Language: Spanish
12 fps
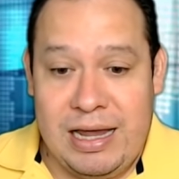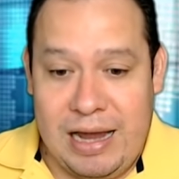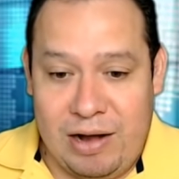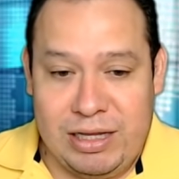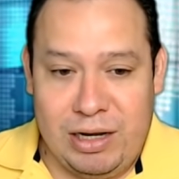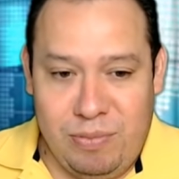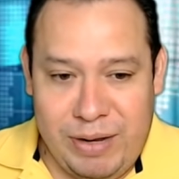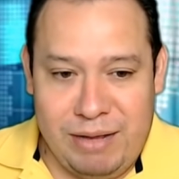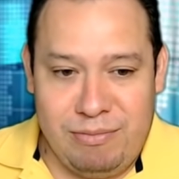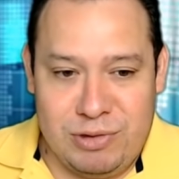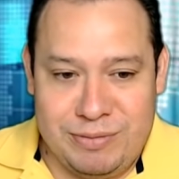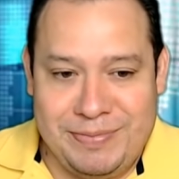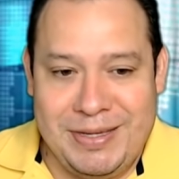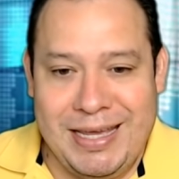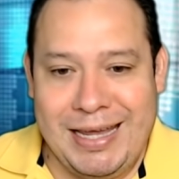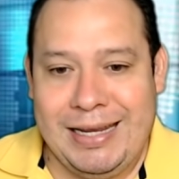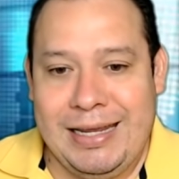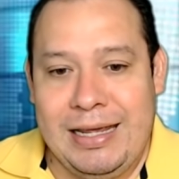ahorita lo veremos
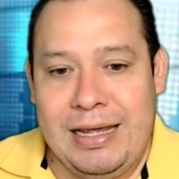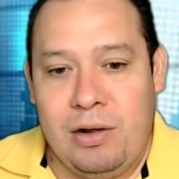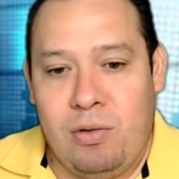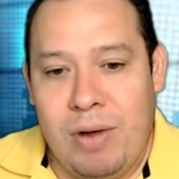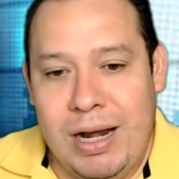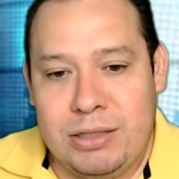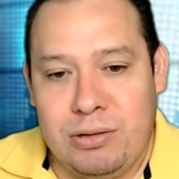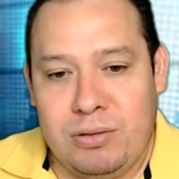bien, ¿Cuáles son los